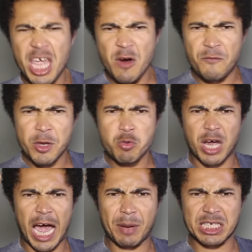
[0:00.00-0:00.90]
Eu vi um
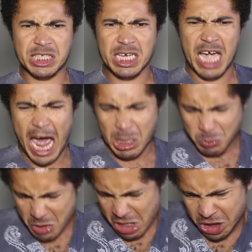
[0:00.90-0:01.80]
cabra
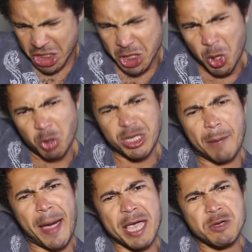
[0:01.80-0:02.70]
zangado, tirou da
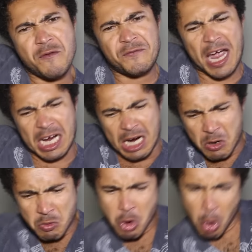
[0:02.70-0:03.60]
bainha um
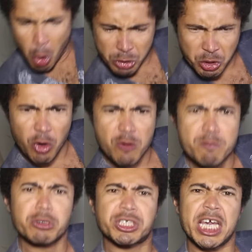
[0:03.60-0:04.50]
facão, roçou um
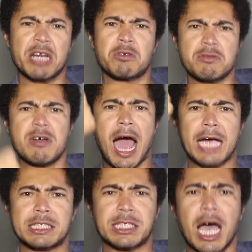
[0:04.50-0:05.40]
buzeiro com
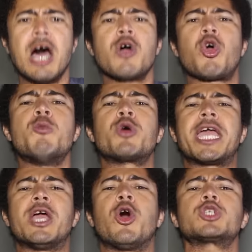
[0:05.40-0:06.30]
raça, como
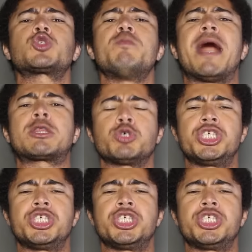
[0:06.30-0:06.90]
quem roça o mato